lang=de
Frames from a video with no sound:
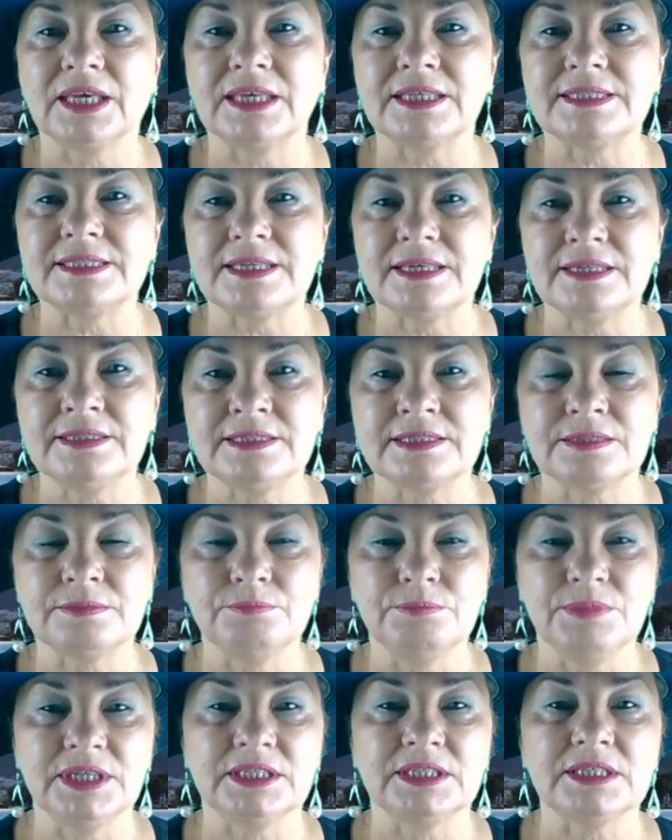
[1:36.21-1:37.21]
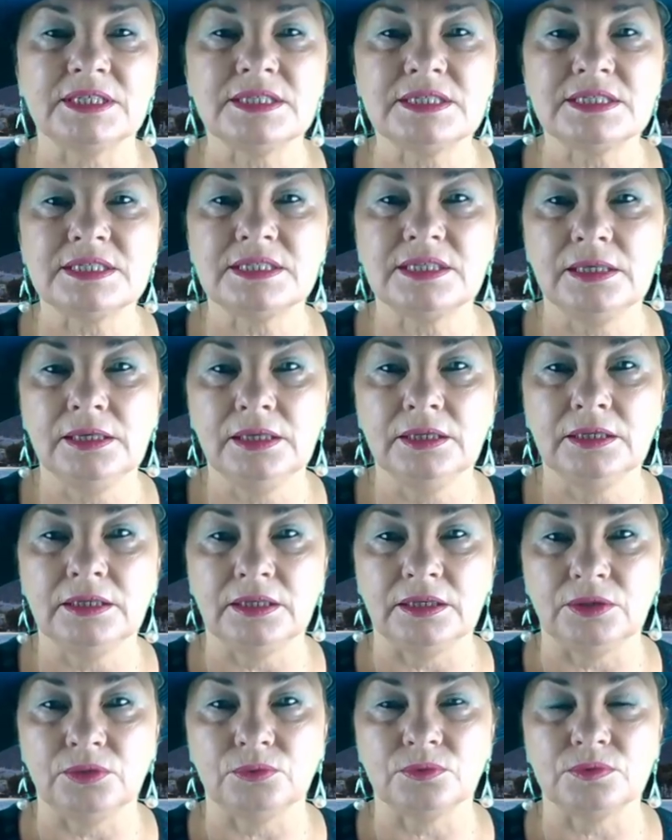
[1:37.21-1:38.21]
gesetzt mit
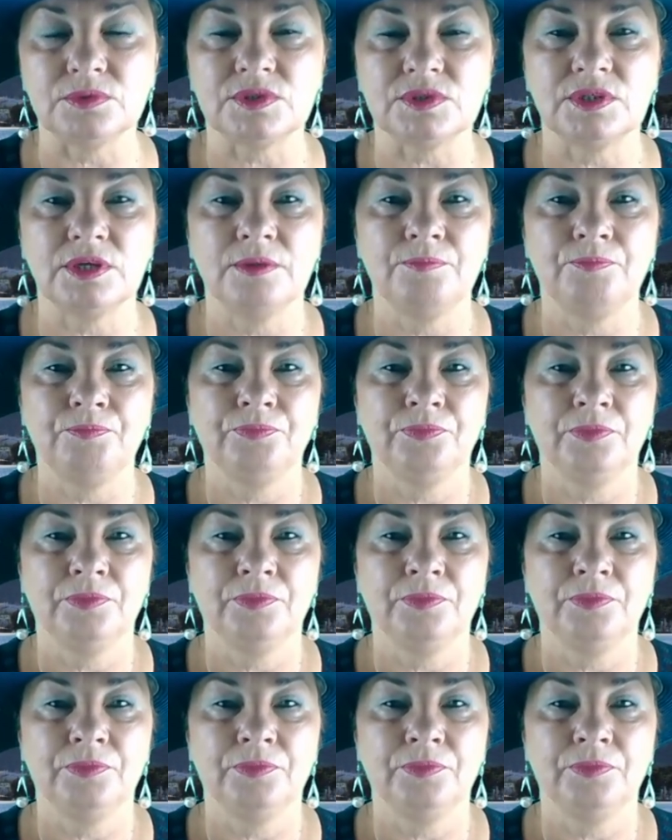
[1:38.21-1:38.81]
Sirius.